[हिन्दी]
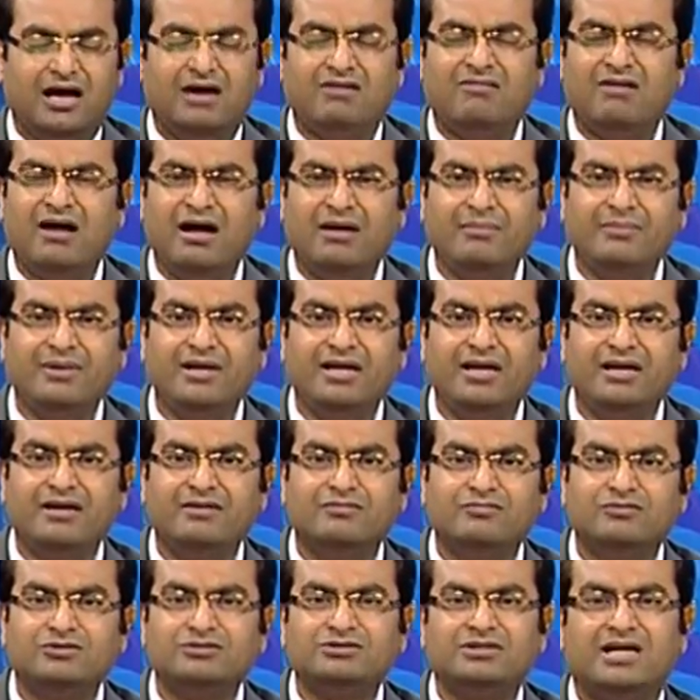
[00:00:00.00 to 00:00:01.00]
आवाम
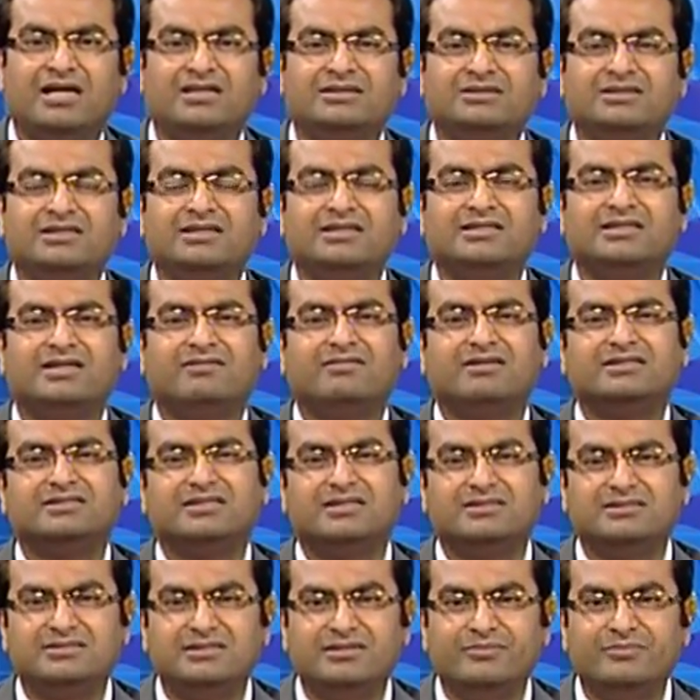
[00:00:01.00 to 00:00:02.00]
है वो चाहती है दवा
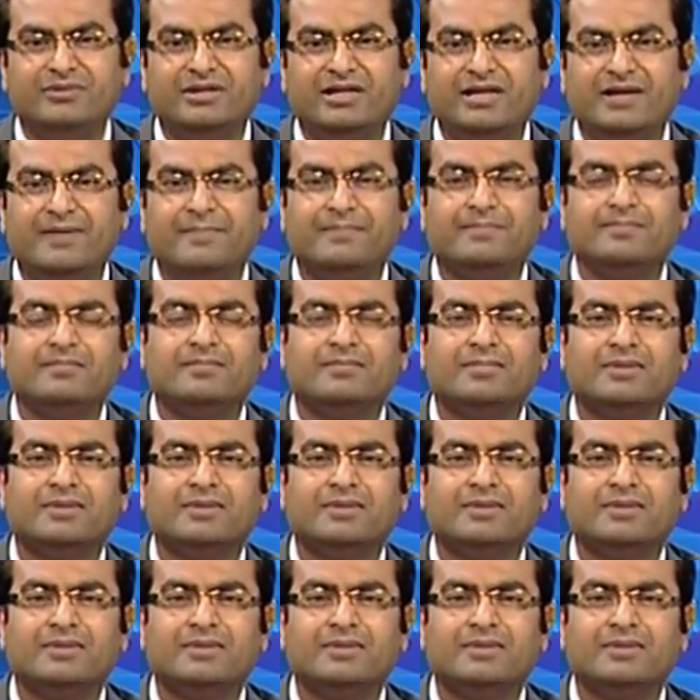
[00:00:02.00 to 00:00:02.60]
सस्ती मिले